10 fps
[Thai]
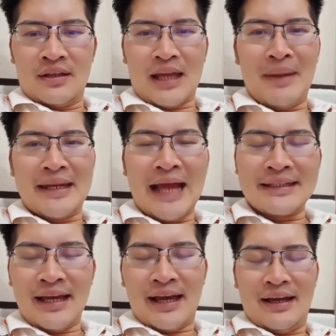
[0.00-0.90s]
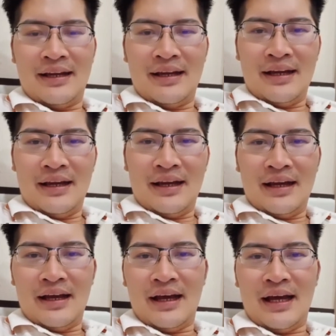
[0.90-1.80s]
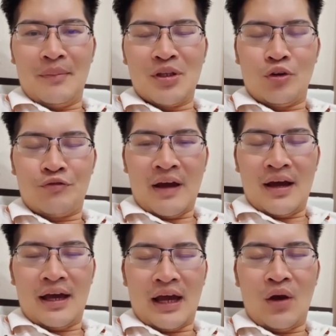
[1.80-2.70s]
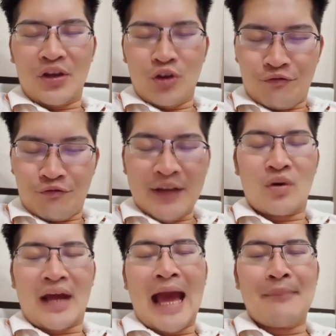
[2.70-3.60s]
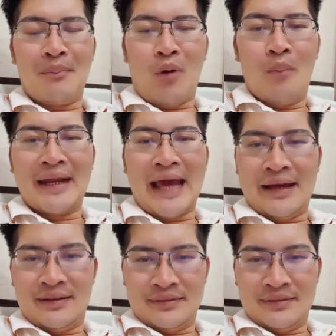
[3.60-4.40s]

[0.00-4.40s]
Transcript: ธรรมนัสเนี่ยมันอยู่เขาก็อยู่ฝ่ายตรงข้ามกับผมนะ